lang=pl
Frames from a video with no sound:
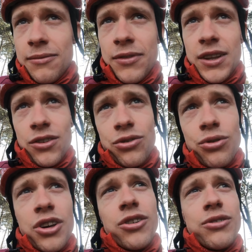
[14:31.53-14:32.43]
Więc
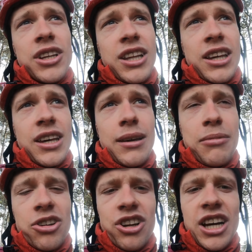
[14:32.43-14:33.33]
odczucia ogólnie takie
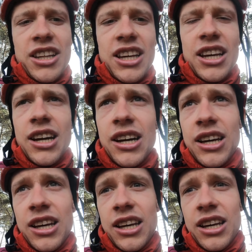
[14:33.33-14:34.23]
mieszane.
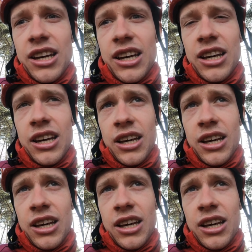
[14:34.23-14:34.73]
Eee,